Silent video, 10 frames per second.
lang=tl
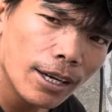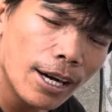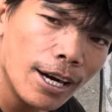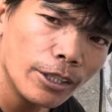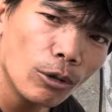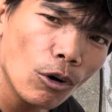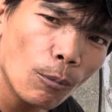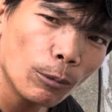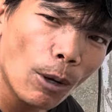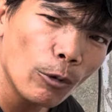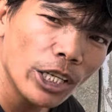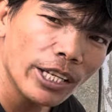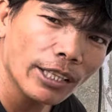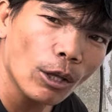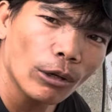uh, yung water pump
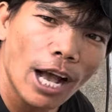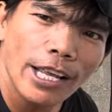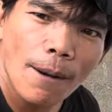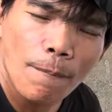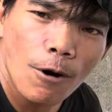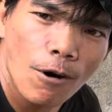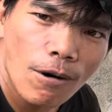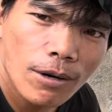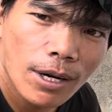detector, kaya po